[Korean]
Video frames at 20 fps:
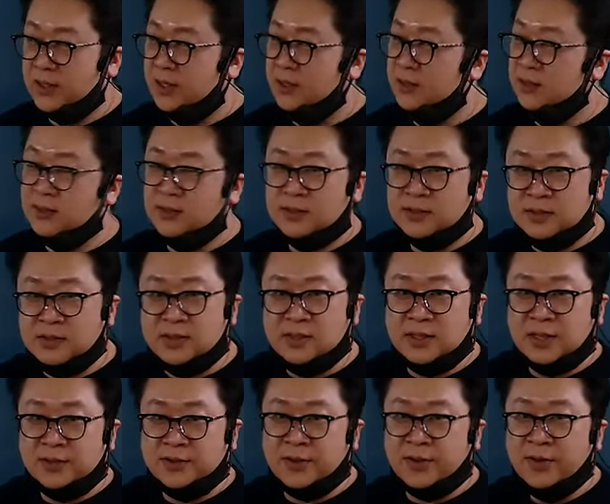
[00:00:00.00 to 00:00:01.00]
기능을
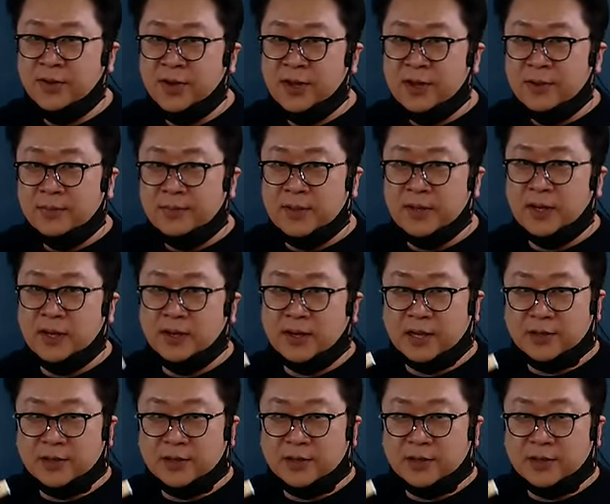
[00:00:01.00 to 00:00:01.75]
증진해서 미관